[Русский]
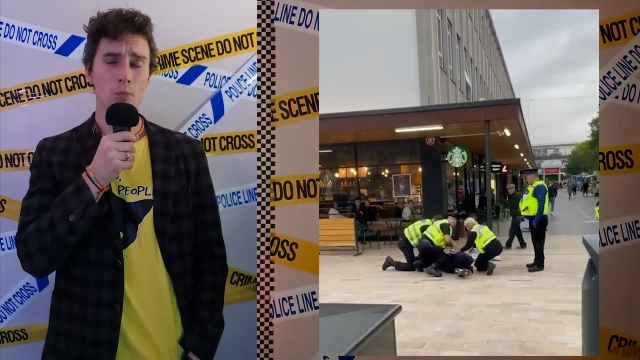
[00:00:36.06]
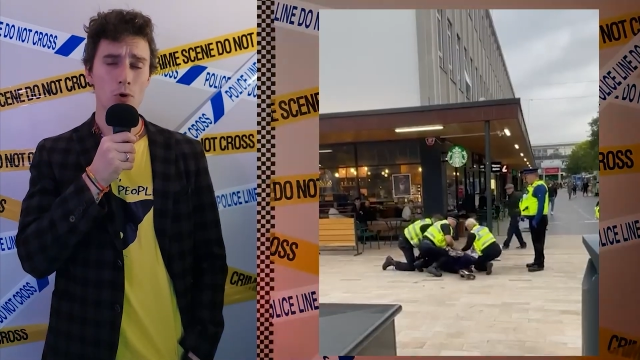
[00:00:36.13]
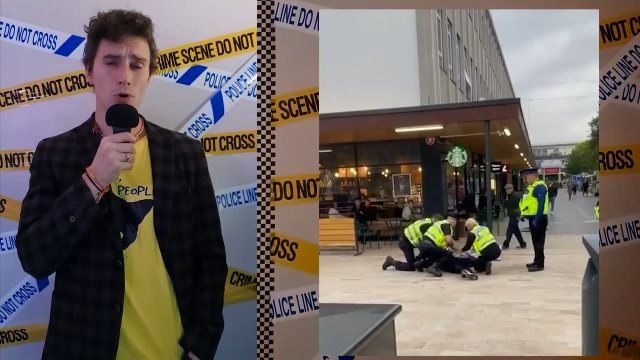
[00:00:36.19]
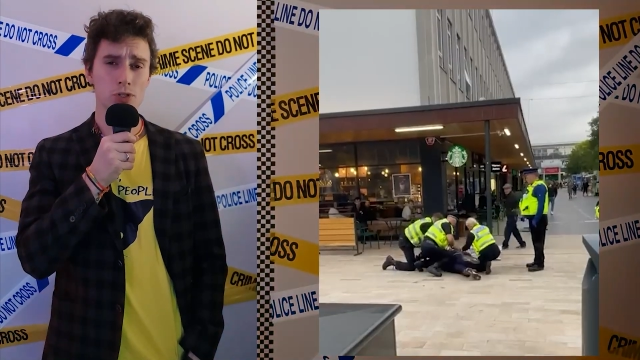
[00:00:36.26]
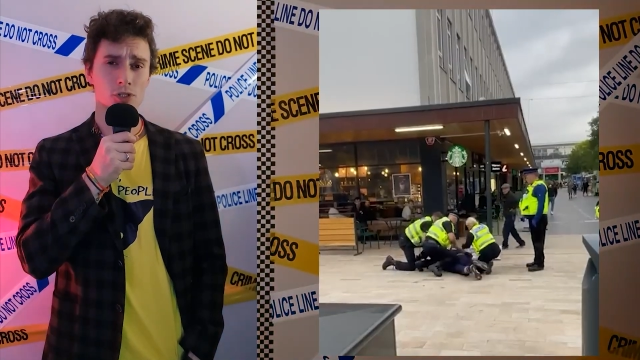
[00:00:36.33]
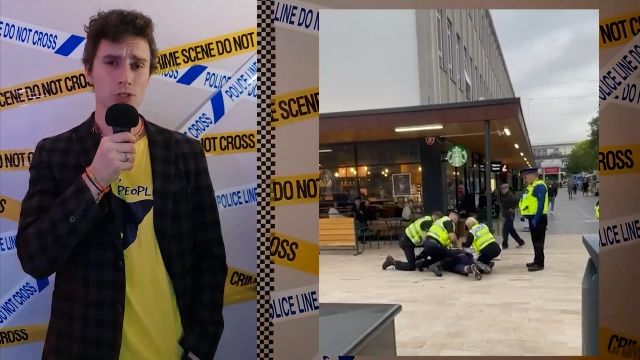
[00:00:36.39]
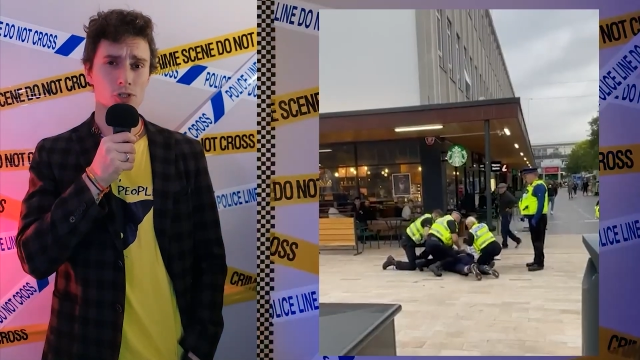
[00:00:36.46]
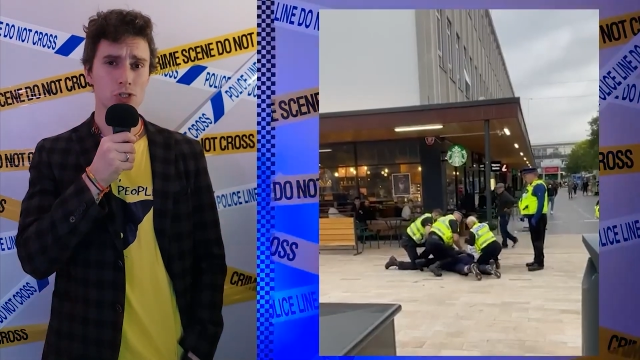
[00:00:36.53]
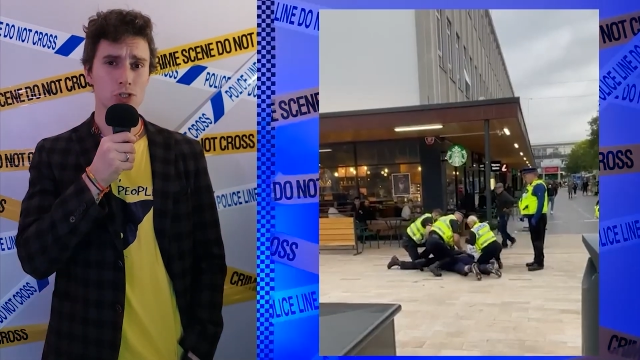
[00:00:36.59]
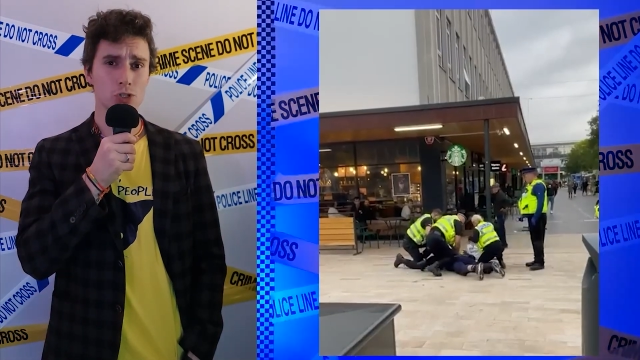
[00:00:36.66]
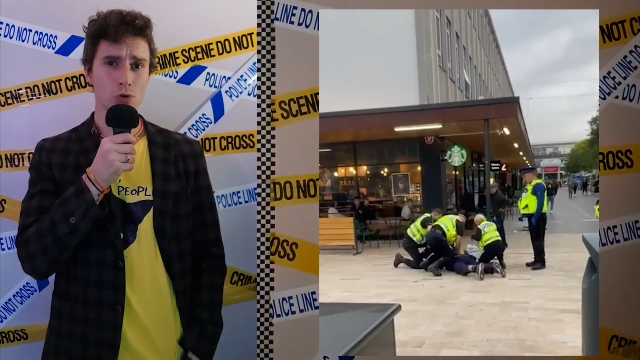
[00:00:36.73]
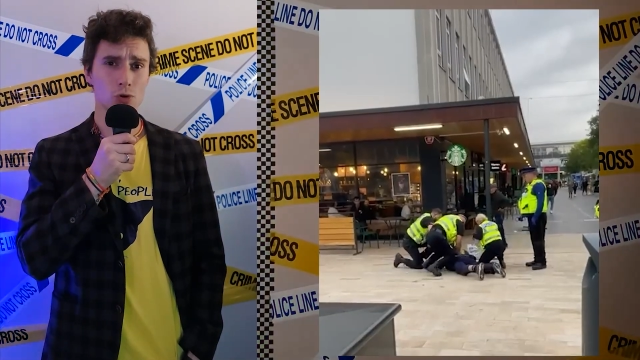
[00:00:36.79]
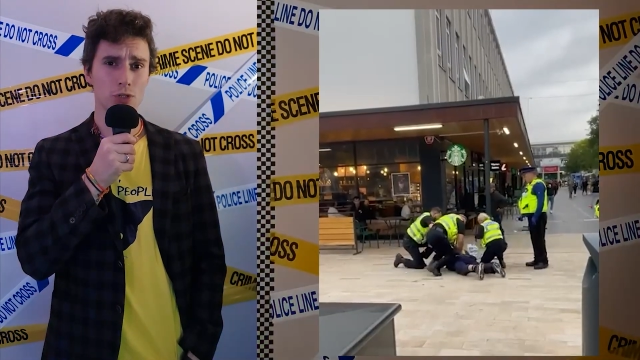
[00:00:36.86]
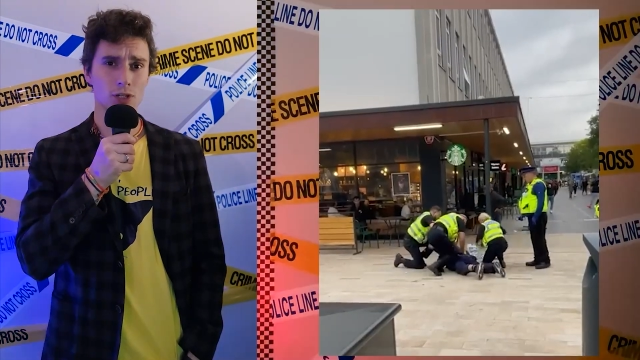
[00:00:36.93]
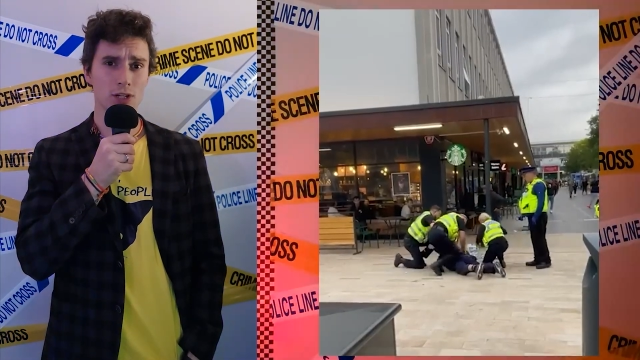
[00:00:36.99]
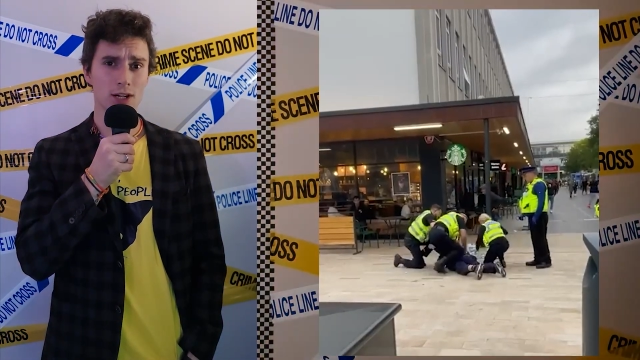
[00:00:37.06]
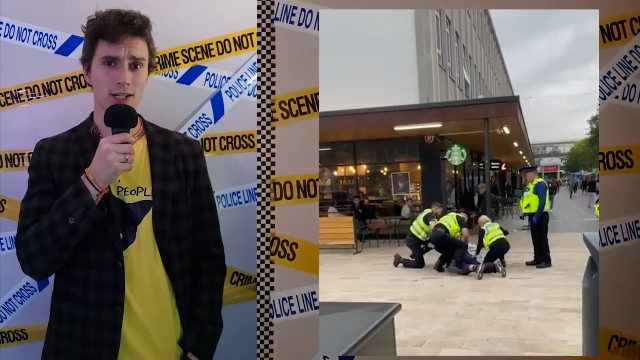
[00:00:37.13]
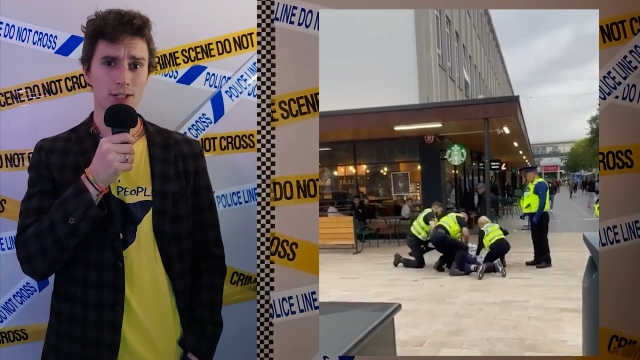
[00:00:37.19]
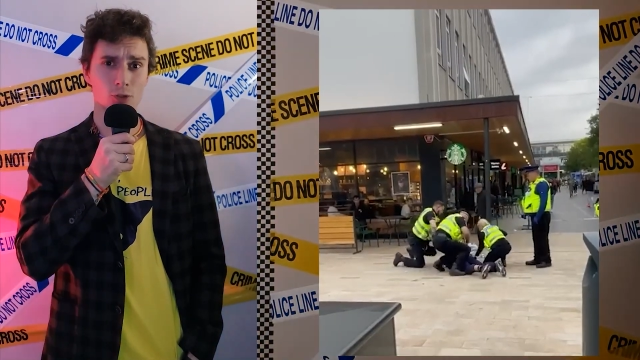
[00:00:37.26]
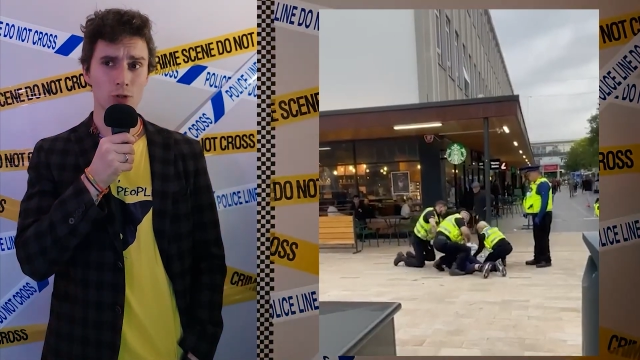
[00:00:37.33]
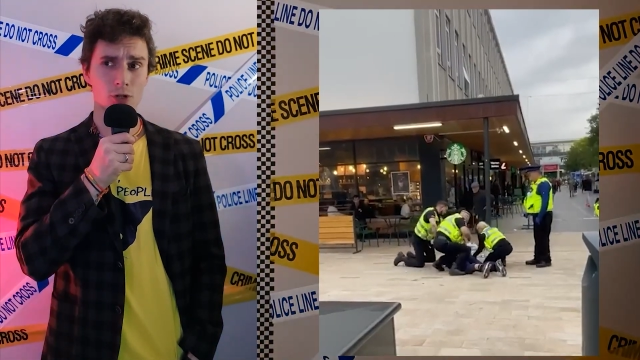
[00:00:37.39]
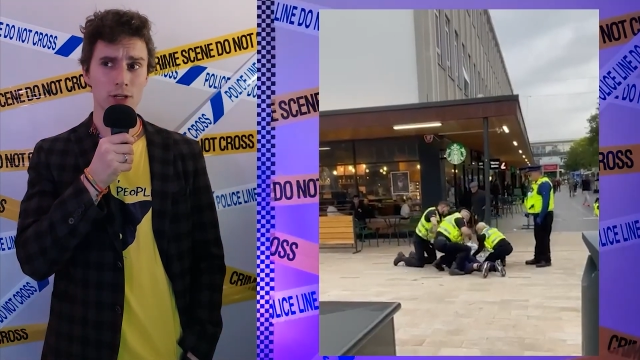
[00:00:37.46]
мощность шокера,
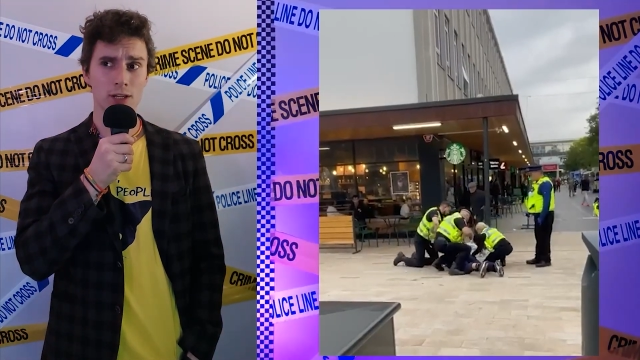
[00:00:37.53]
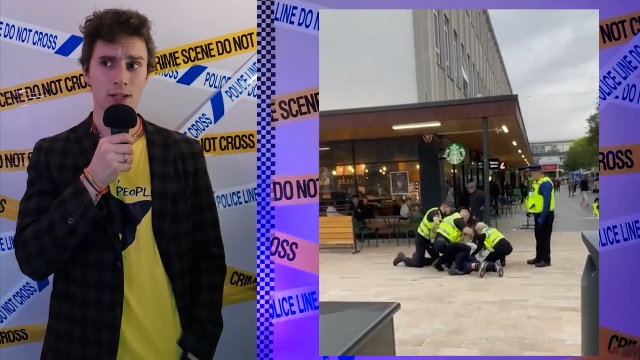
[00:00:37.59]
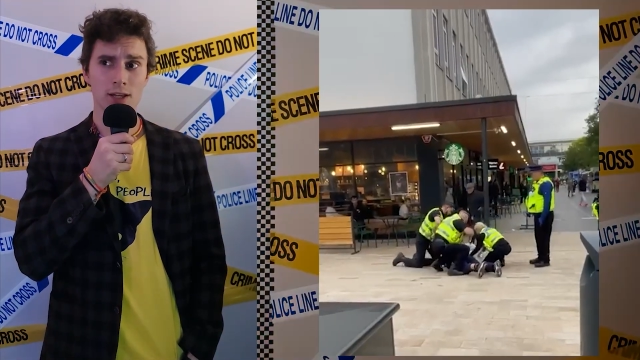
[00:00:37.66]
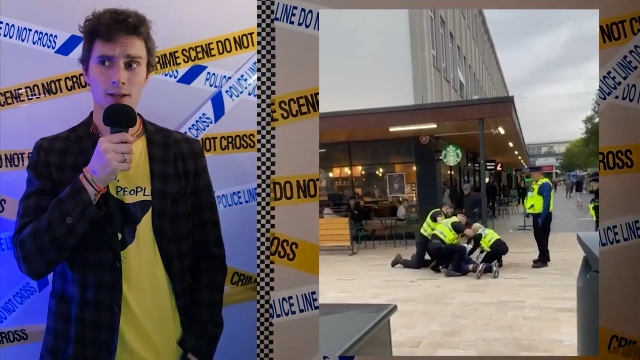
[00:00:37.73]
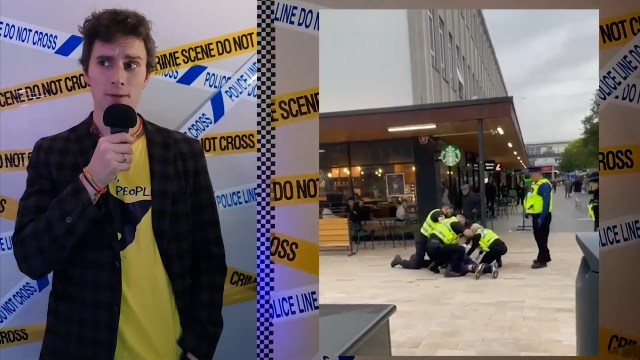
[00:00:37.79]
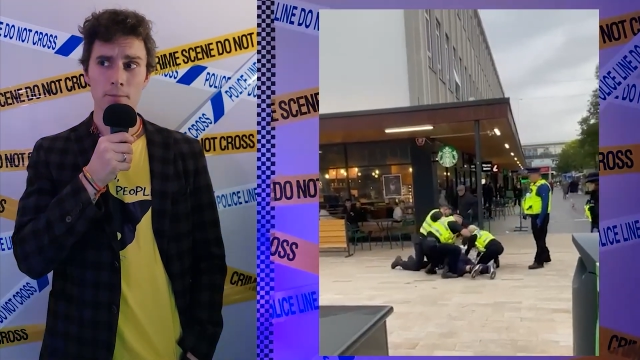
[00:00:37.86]
который